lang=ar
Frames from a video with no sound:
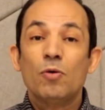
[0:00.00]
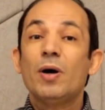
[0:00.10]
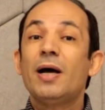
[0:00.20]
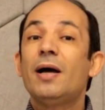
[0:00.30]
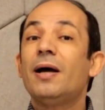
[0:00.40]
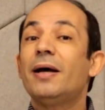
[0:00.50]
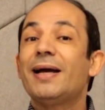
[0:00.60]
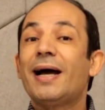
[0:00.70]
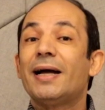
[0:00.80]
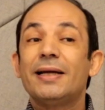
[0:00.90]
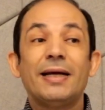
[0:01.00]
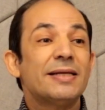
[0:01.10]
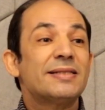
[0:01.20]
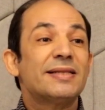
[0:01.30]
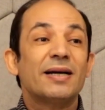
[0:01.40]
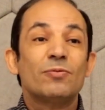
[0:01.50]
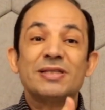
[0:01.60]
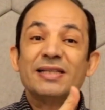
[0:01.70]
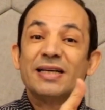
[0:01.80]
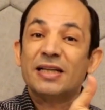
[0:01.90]
ويعني
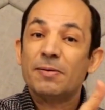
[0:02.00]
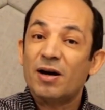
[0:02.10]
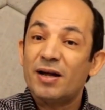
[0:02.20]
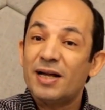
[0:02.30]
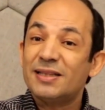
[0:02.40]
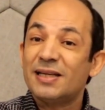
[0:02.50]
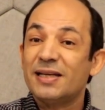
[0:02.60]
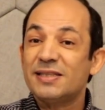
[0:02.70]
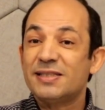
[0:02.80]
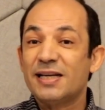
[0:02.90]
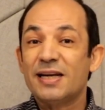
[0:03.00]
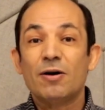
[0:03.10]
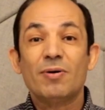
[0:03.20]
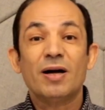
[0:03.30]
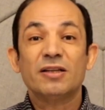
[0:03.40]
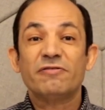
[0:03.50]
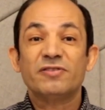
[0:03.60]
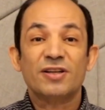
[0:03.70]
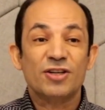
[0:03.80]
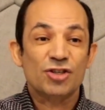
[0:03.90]
واستخدام قناة الجزيرة
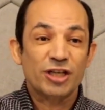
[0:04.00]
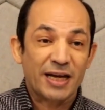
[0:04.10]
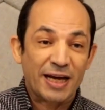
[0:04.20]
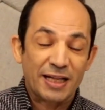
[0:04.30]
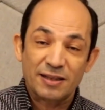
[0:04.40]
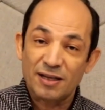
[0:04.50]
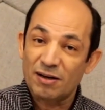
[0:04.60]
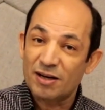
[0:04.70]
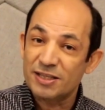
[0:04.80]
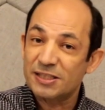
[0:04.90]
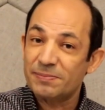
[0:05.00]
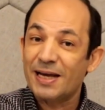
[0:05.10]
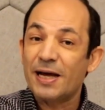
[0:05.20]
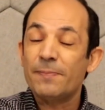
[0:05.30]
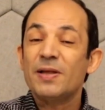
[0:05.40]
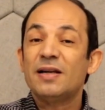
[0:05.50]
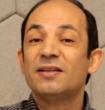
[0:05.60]
ودفتر الشيكات الخاص بها